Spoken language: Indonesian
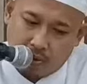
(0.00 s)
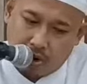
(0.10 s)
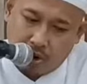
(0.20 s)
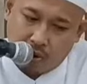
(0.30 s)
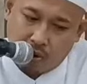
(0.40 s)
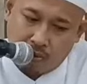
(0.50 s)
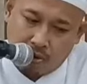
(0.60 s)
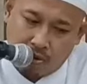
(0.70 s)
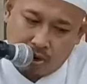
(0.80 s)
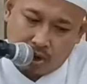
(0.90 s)
wa
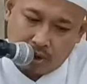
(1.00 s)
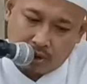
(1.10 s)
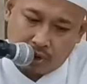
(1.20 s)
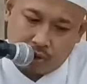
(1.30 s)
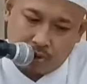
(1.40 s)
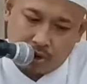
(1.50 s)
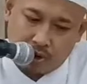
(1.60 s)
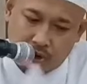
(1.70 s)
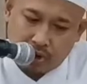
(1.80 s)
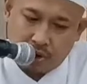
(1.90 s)
qumu lan
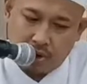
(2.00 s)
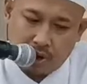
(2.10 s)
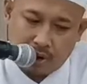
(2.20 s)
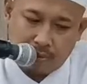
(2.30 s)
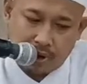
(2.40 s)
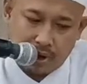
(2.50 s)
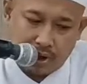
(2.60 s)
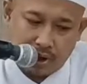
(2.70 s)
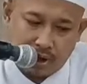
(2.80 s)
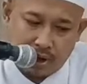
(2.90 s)
jumenenga sira kabeh
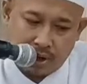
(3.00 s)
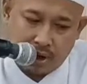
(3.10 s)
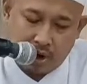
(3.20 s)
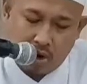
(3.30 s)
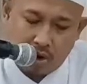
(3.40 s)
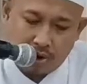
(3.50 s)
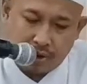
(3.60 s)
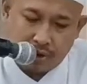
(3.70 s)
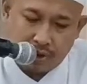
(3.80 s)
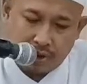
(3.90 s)
lillah
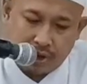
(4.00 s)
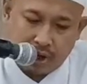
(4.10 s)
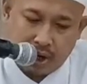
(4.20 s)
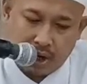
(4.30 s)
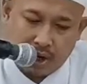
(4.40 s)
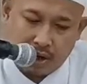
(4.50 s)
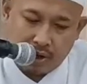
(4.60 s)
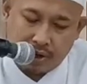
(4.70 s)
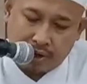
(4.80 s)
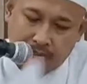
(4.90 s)
qanitina
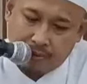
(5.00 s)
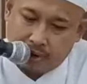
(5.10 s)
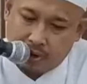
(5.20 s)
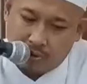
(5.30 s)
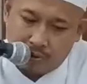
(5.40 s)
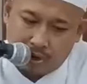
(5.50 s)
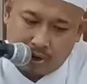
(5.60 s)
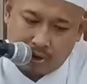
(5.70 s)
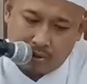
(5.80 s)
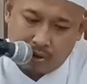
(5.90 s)
hale
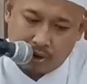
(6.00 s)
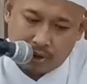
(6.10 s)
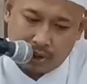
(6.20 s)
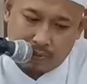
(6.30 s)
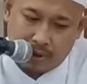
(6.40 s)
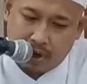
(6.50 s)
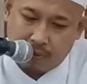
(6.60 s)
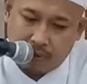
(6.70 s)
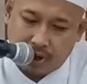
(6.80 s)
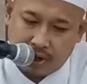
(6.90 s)
pira-pira wong sing
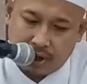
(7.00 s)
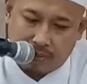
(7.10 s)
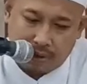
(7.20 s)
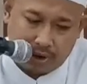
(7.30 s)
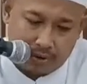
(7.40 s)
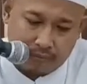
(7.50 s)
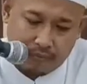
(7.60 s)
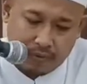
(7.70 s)
meneng-meneng kabeh